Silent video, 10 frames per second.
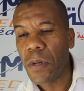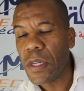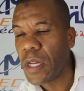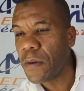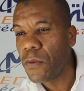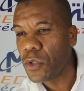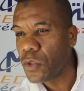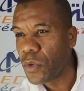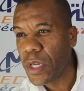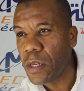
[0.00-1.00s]
بغينا نعرفوا
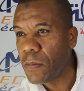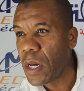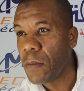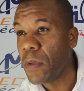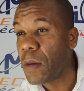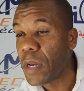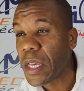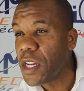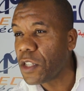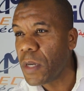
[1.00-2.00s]
شنو كاين ما, ما,
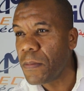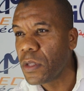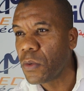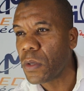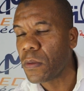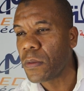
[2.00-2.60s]
لقيناش مع من